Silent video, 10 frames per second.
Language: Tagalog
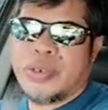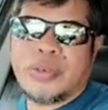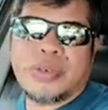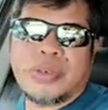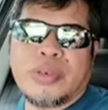
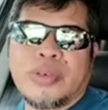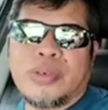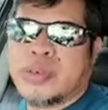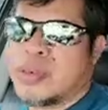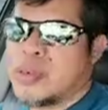So
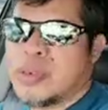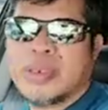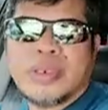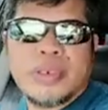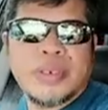
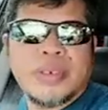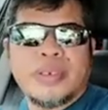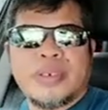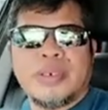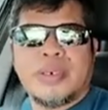
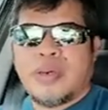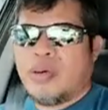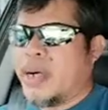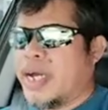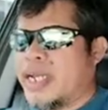
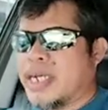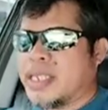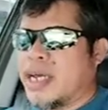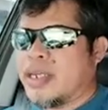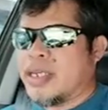kumain lang
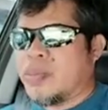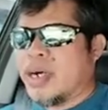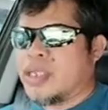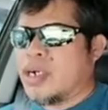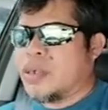tayo dito mga
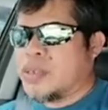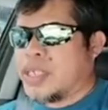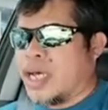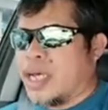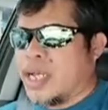katrops
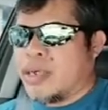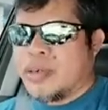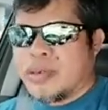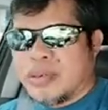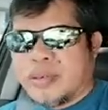dahil yung
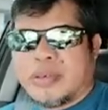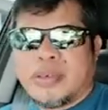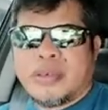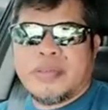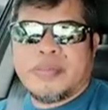
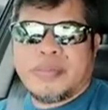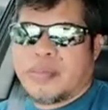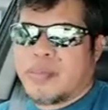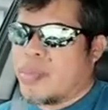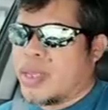
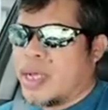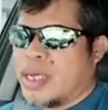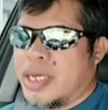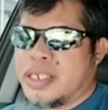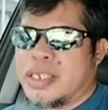
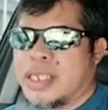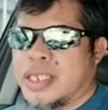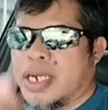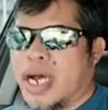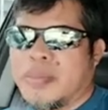guest natin,
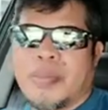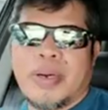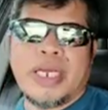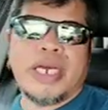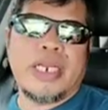ah,
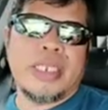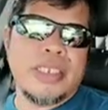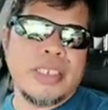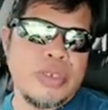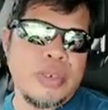babalikan natin
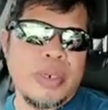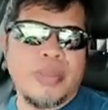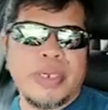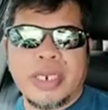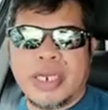dun sa may
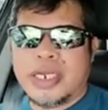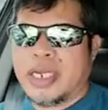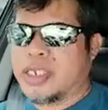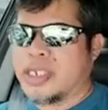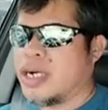Madir Ignacia.